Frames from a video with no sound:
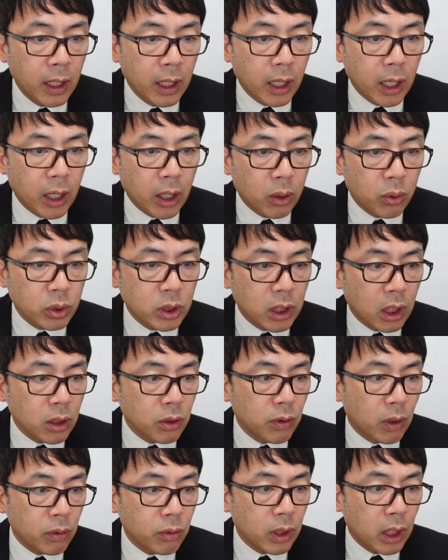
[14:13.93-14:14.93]
えー、ロシア
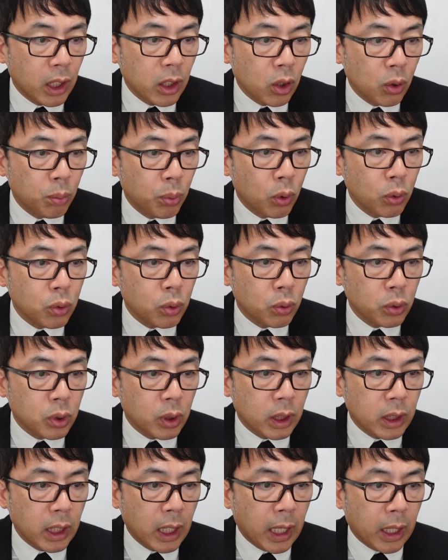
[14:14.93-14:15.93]
軍はウクライナの防空を
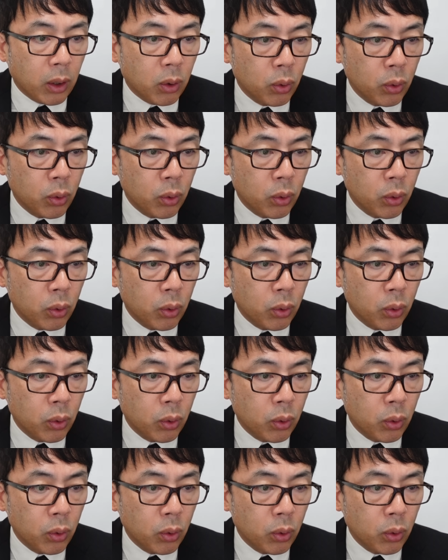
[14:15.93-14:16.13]
恐れて、